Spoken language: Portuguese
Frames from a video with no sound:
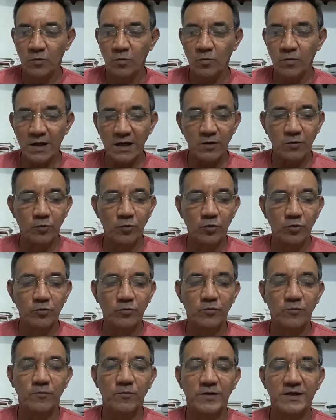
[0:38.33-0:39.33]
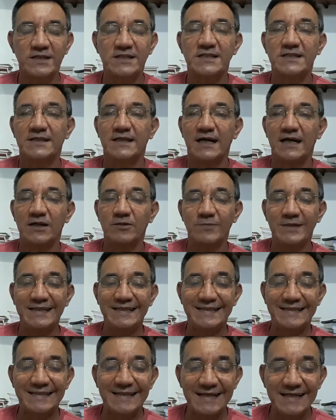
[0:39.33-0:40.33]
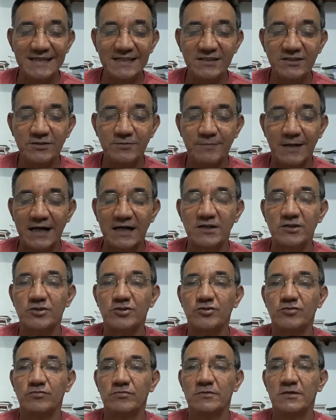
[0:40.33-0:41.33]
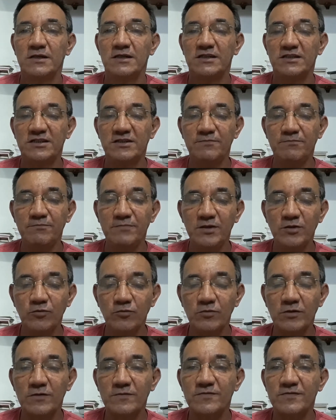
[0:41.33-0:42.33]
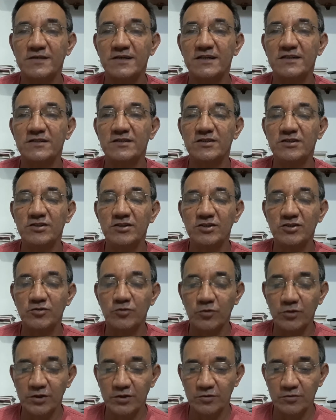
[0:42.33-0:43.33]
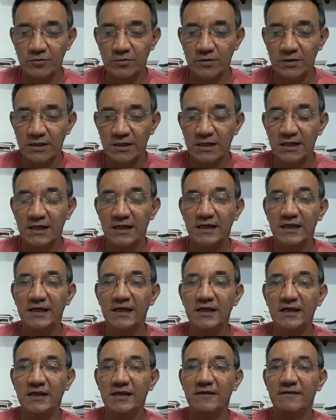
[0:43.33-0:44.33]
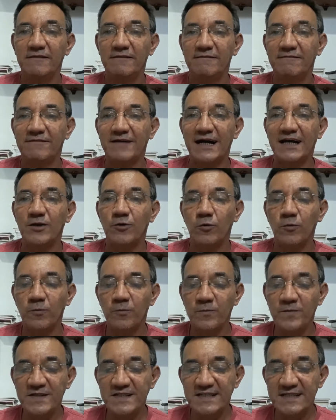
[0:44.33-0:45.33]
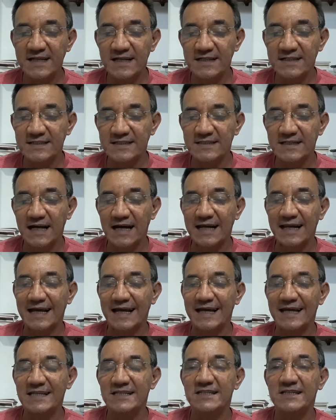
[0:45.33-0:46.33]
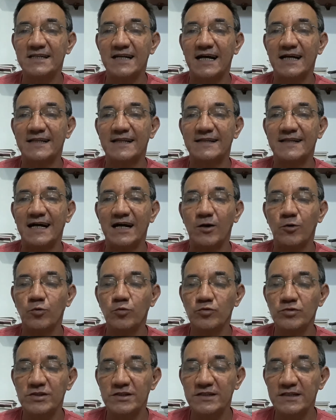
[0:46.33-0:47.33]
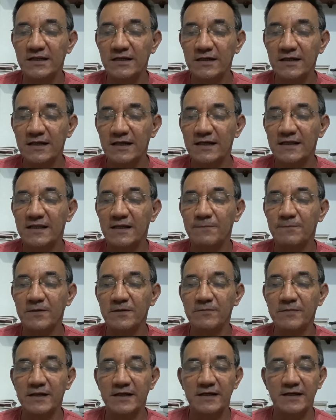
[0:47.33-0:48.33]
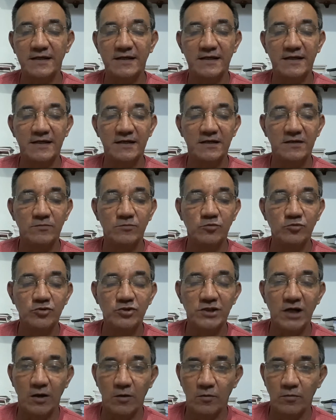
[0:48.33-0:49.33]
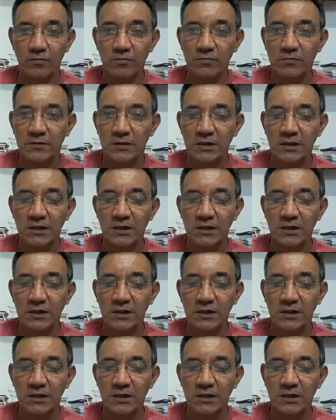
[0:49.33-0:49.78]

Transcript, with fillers: O acordo foi assinado em 3 de março de 1918 e vai oficializar a retirada da Rússia da Primeira Guerra Mundial.